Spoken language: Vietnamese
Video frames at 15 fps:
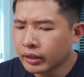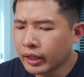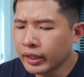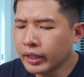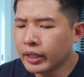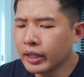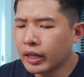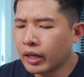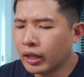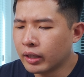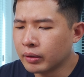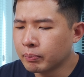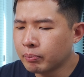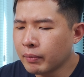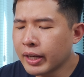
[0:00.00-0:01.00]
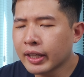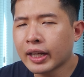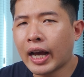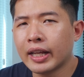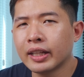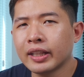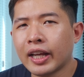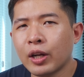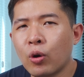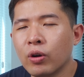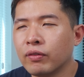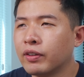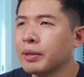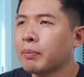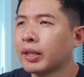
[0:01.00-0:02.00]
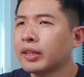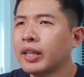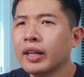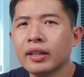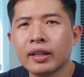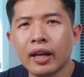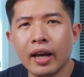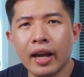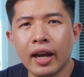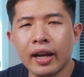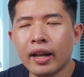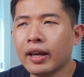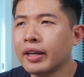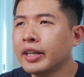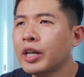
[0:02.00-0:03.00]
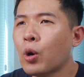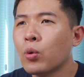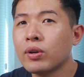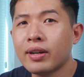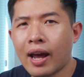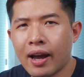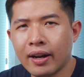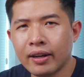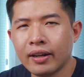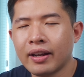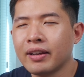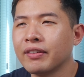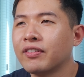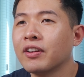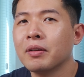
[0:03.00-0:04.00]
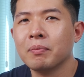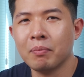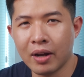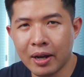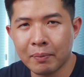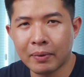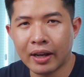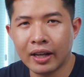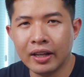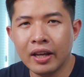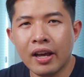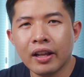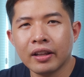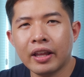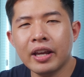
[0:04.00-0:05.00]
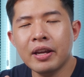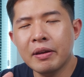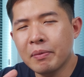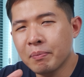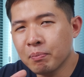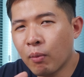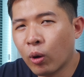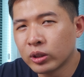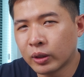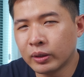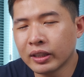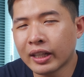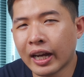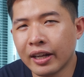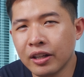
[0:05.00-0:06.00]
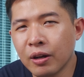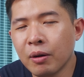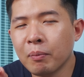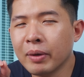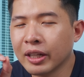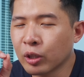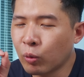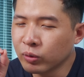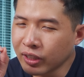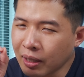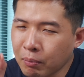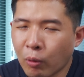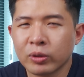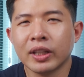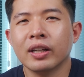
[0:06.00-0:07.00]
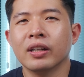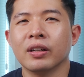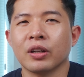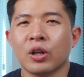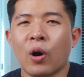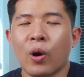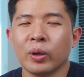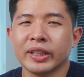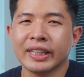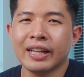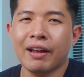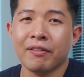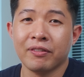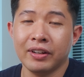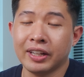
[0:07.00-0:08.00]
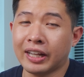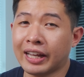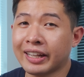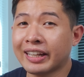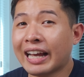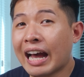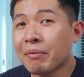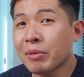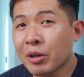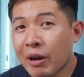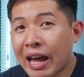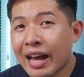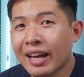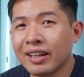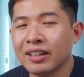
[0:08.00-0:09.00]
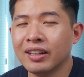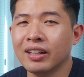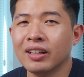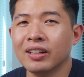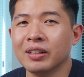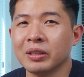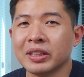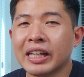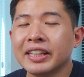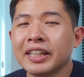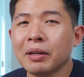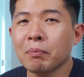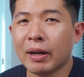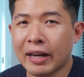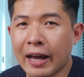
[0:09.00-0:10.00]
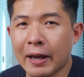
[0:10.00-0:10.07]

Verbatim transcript: Thế thì bên cạnh những thay đổi về mặt thiết kế này, hiệu năng này, phần mềm này, thì một trong những cái nữa mình cũng rất là mong chờ đó chính là về cái camera ở trên chiếc máy